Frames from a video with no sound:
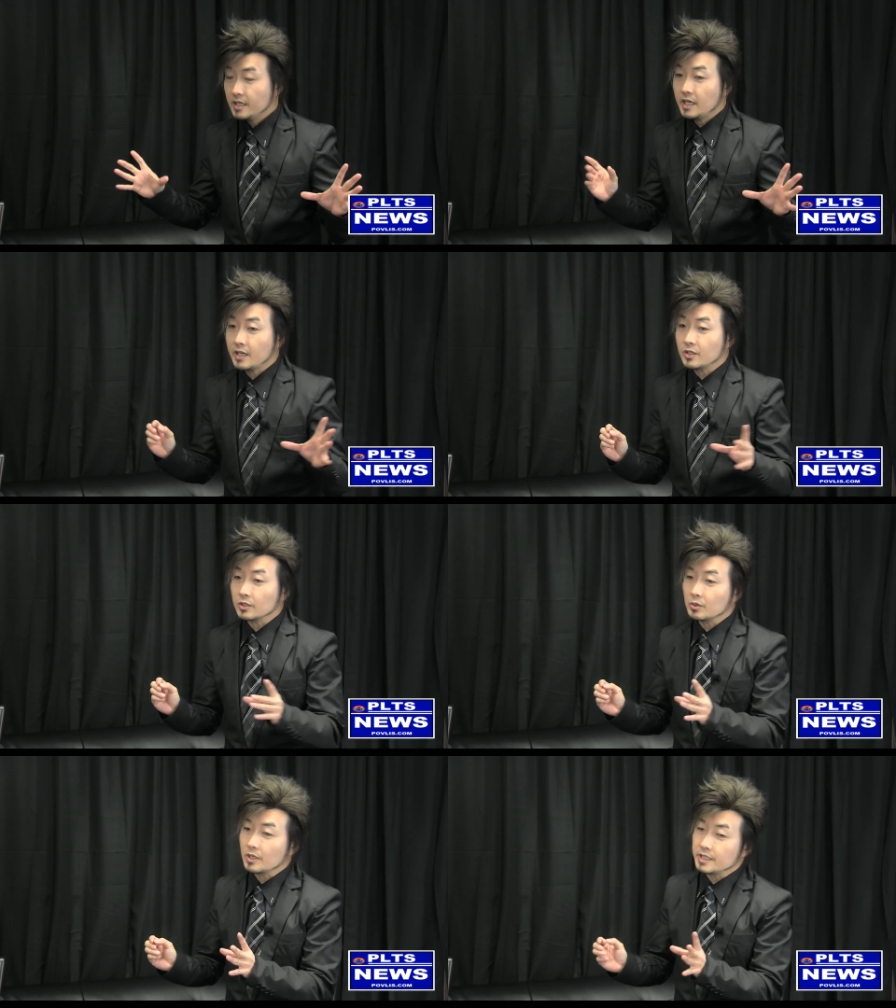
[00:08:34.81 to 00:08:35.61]
e có
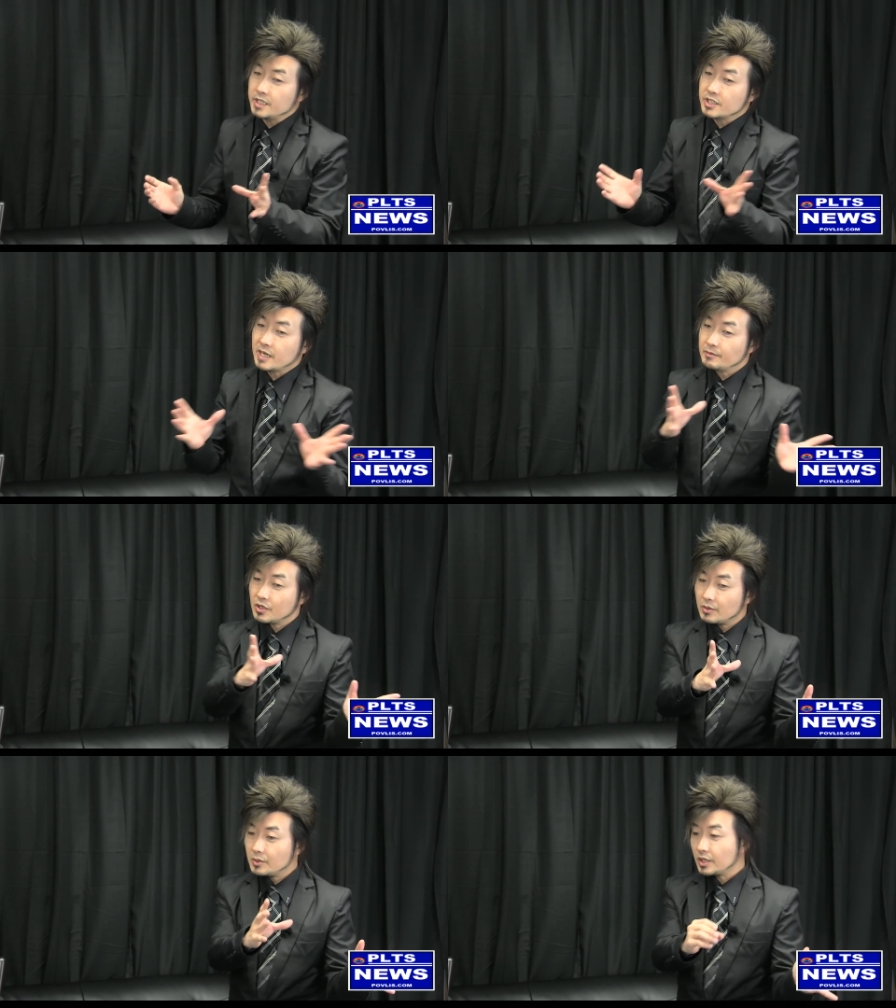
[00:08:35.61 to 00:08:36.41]
tôi là in ra
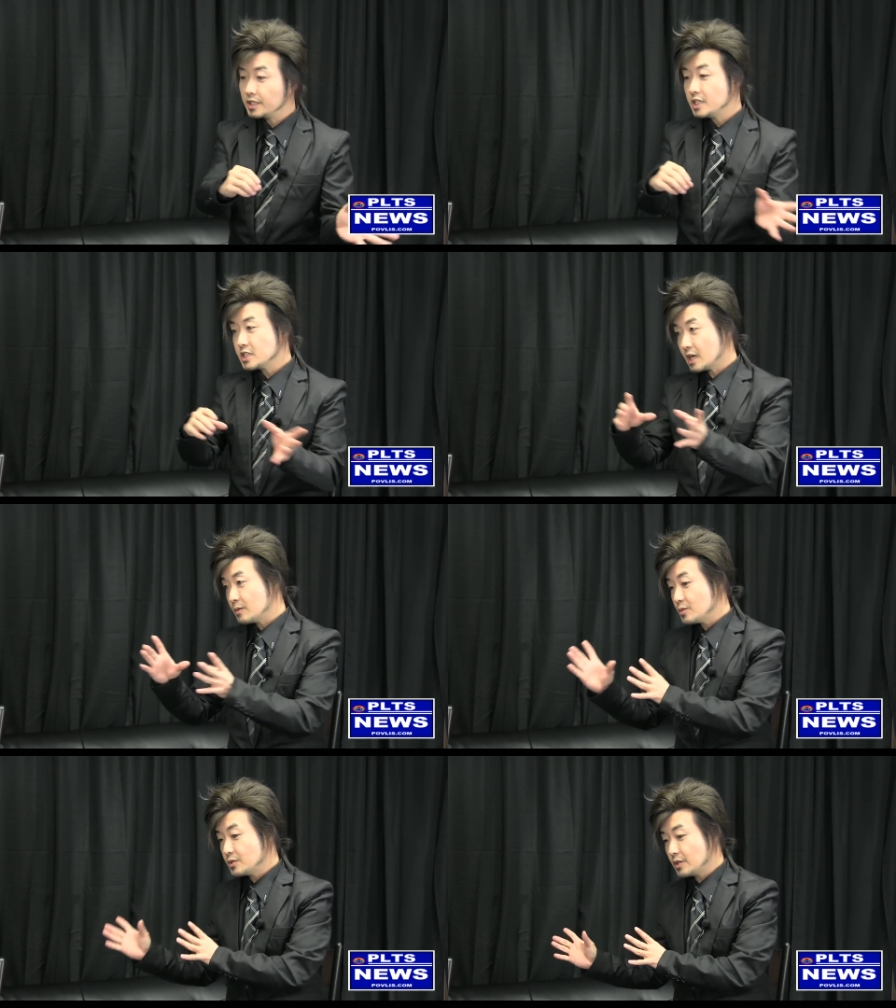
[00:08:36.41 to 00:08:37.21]
nhau lu nói in ra
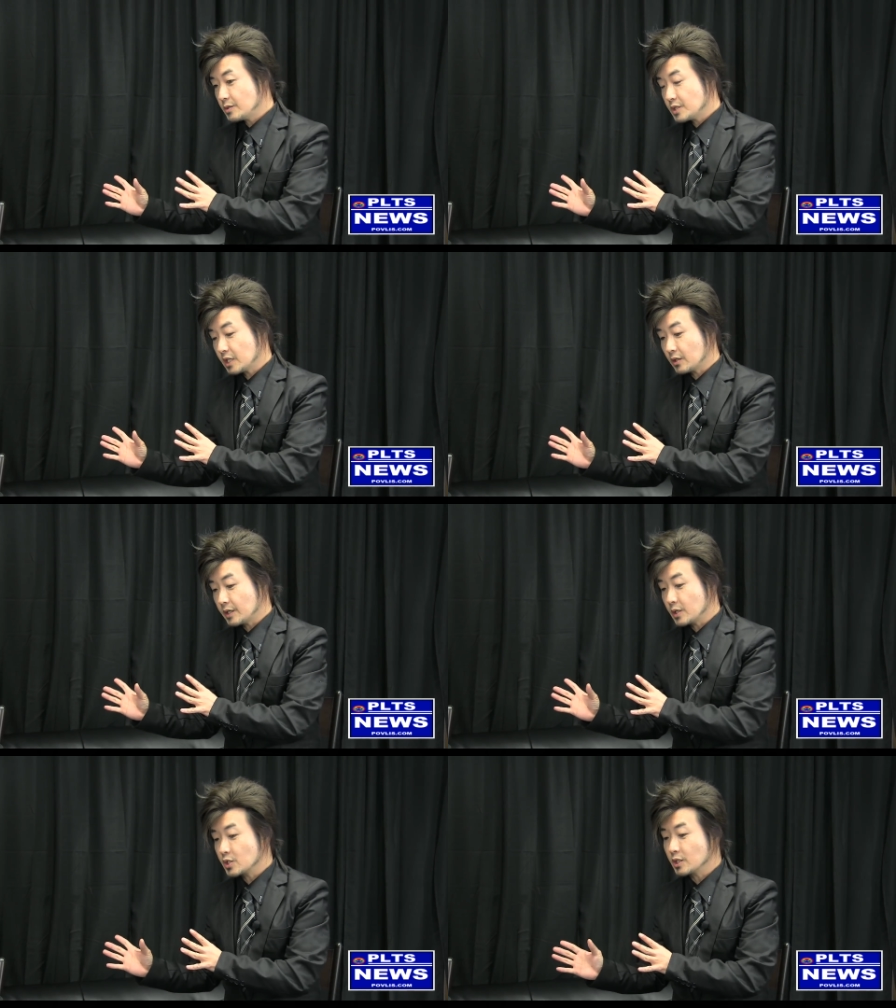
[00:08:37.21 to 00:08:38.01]
lu nhau sa
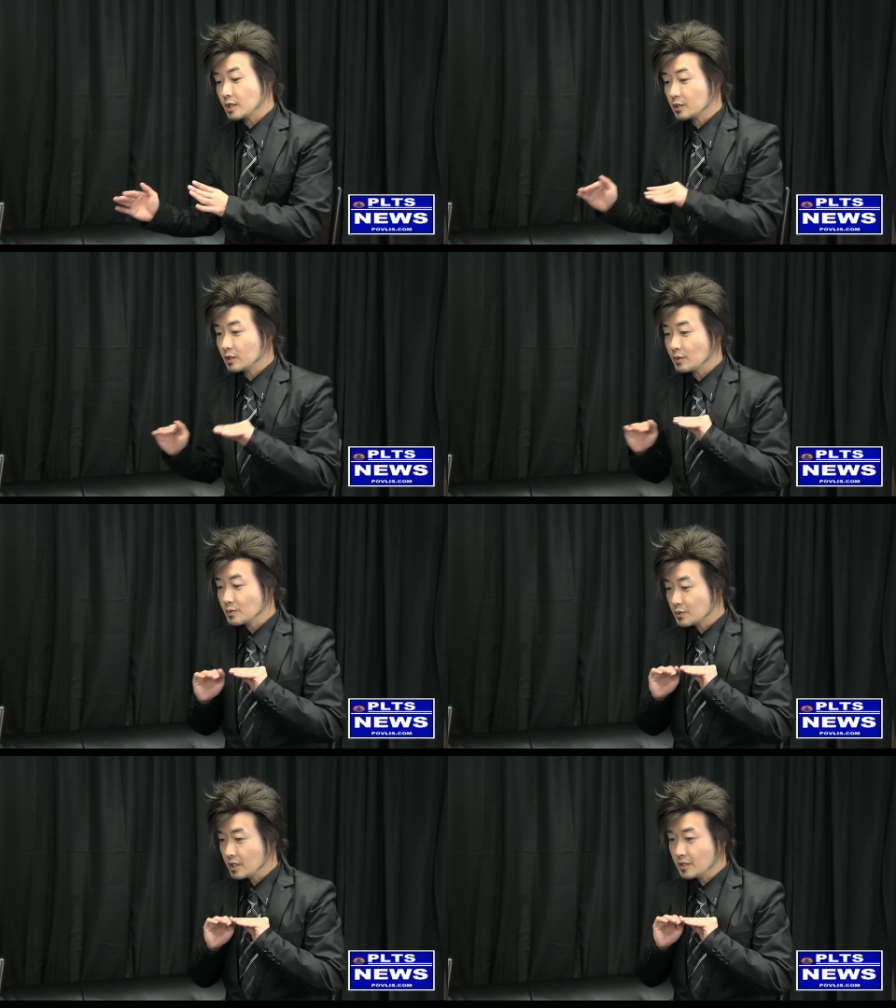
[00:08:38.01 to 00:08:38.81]
tội có sẽ được
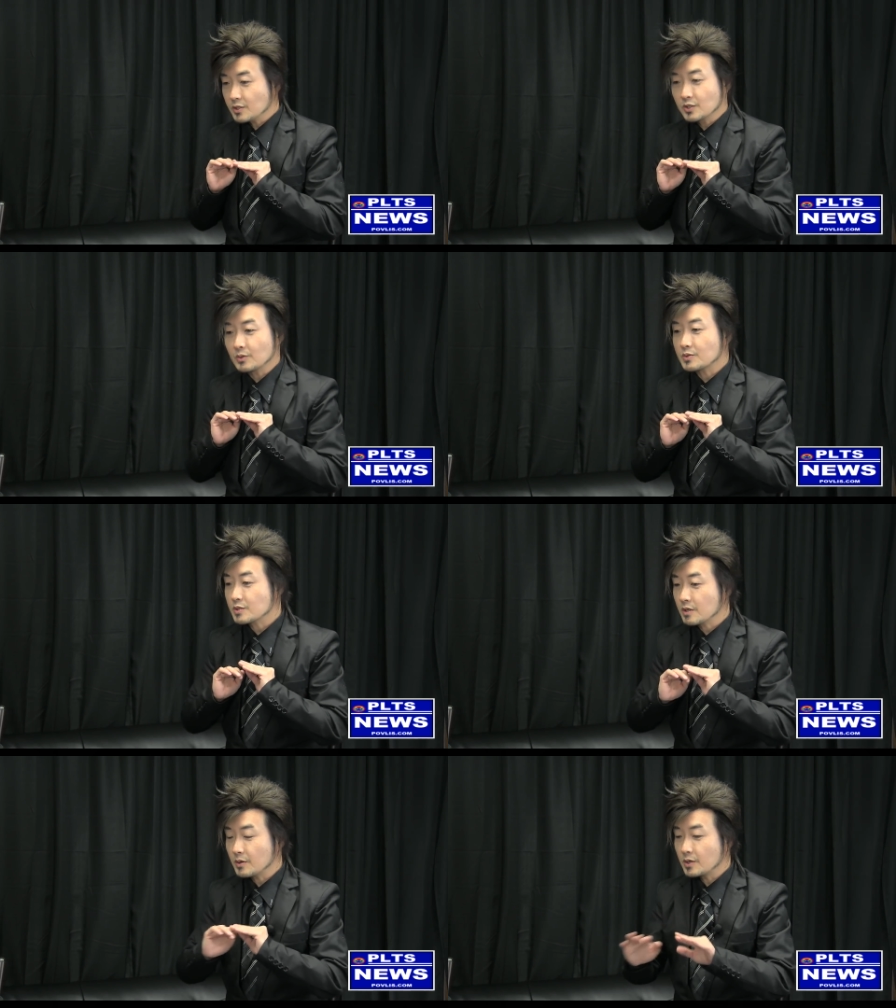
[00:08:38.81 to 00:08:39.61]
tàu chơi rồi
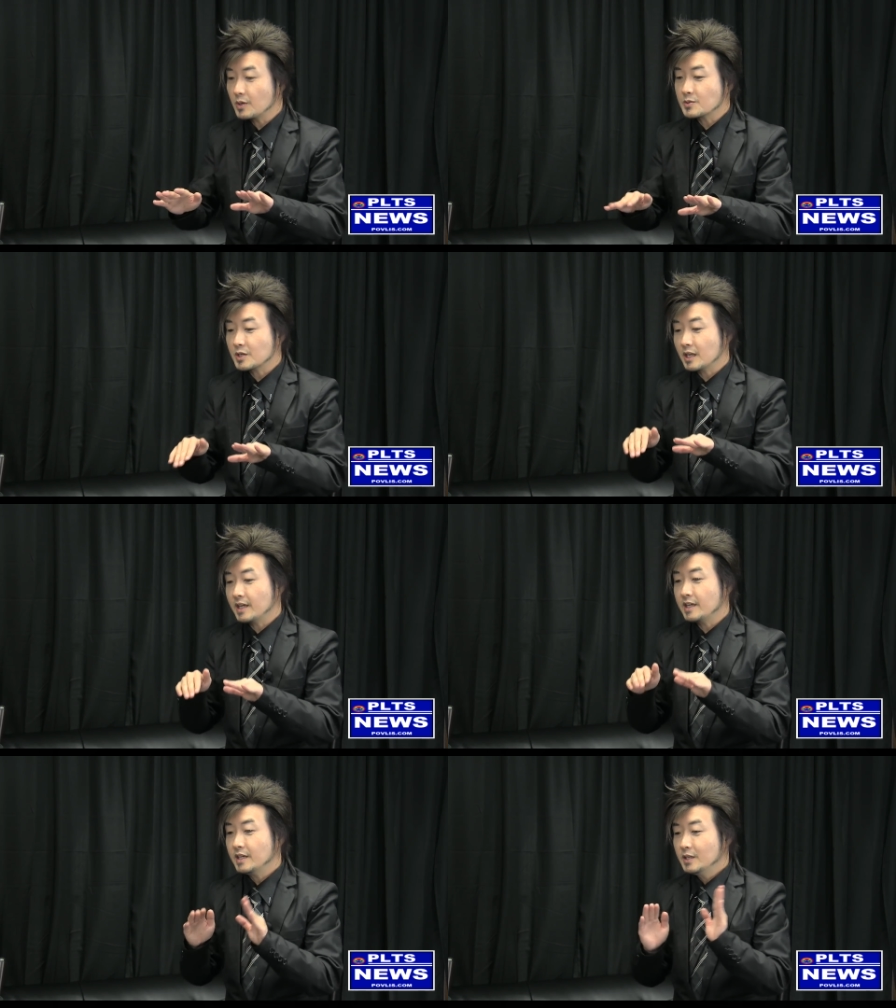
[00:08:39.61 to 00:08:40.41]
trong có sau
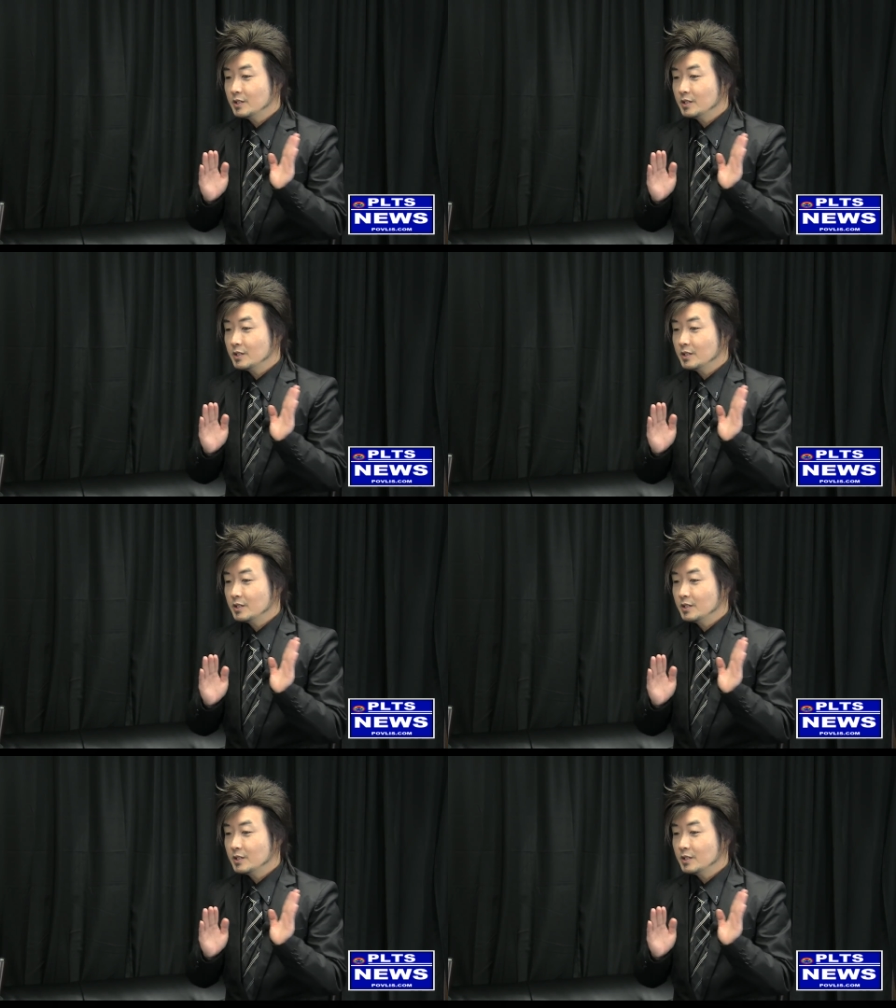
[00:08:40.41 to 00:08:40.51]
lấy